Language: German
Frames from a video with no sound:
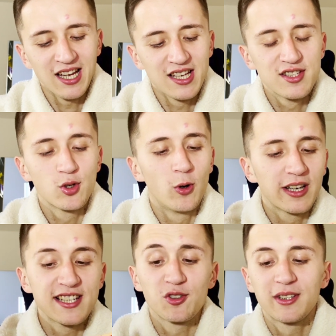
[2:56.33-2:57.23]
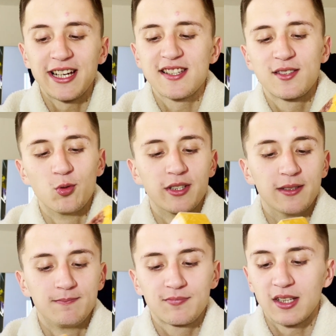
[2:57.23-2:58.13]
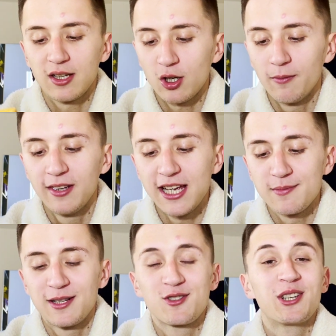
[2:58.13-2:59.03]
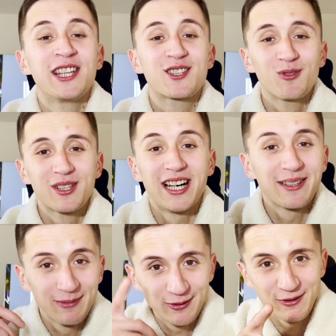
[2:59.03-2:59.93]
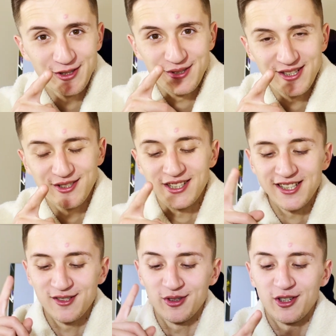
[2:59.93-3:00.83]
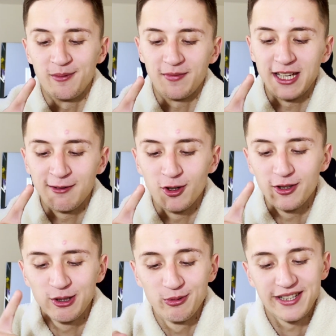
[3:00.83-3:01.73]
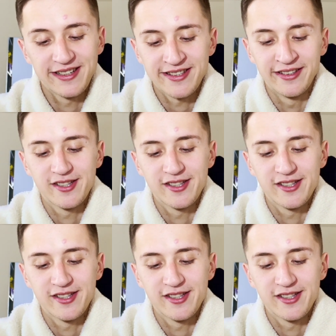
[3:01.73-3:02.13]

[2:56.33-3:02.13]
So, Gesundheitsnote. Kommen wir erstmal zu den Zutaten, bevor wir zur Gesundheitsnote kommen. Ich wollte euch nur testen.